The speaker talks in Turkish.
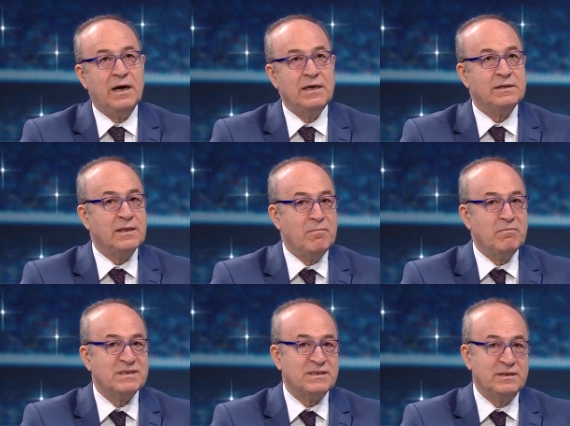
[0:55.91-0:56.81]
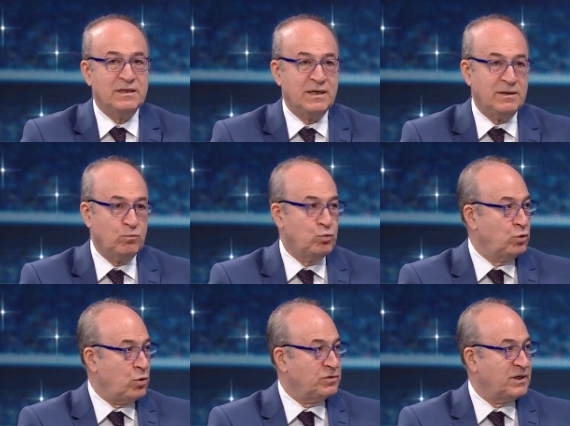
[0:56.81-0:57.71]
ayıklanmasında bu
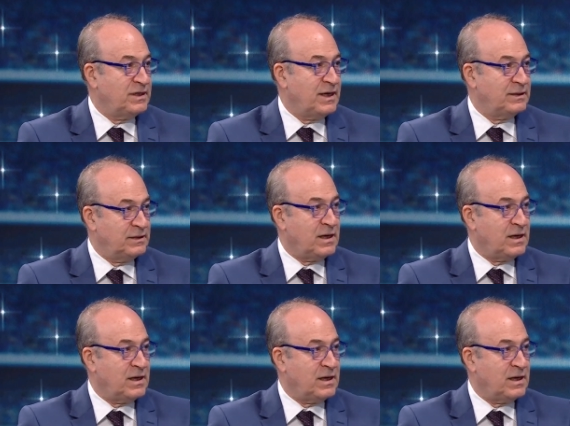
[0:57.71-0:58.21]
noktadan